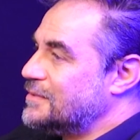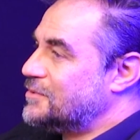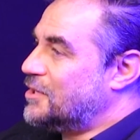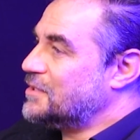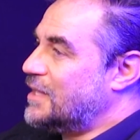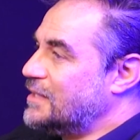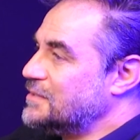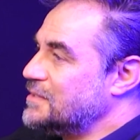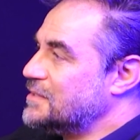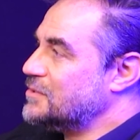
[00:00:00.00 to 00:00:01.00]
راحت
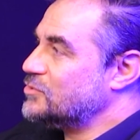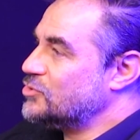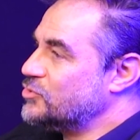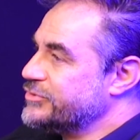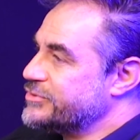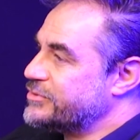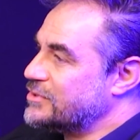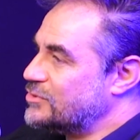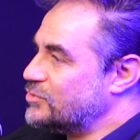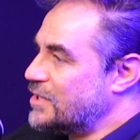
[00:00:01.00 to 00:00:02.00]
لحد كده واديته انذار
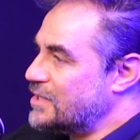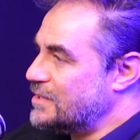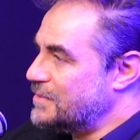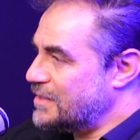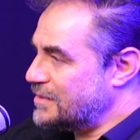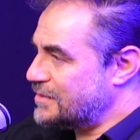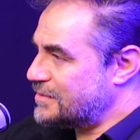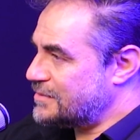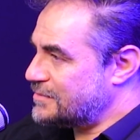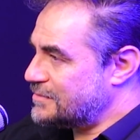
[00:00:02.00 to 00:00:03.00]
قلت له خلي بالك
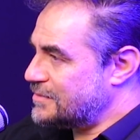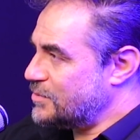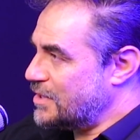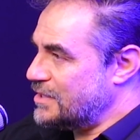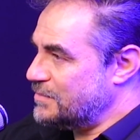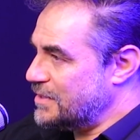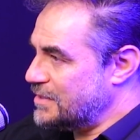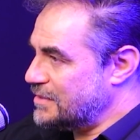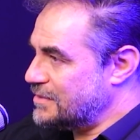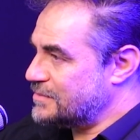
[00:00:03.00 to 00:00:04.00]
خلي
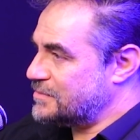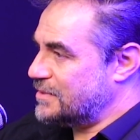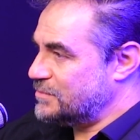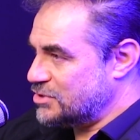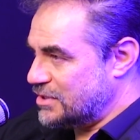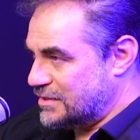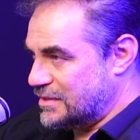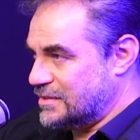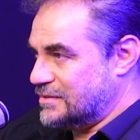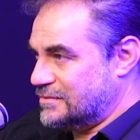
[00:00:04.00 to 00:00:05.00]
بالك ما تعمليش كده
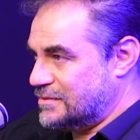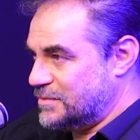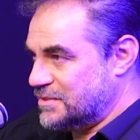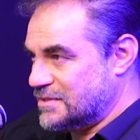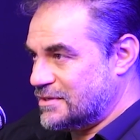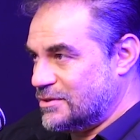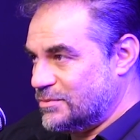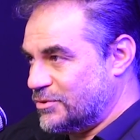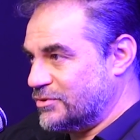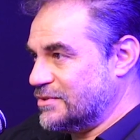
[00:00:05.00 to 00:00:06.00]
تاني بنزلك
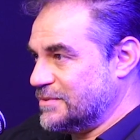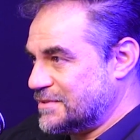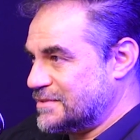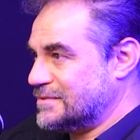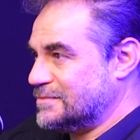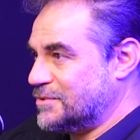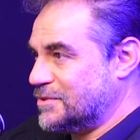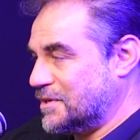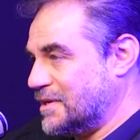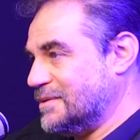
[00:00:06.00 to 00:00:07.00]
المره دي بس المره
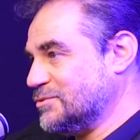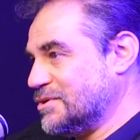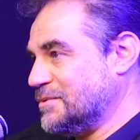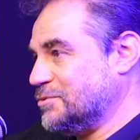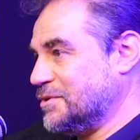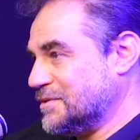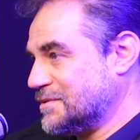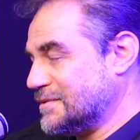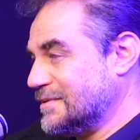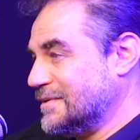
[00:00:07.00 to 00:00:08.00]
الجايه مش هيبقى كويس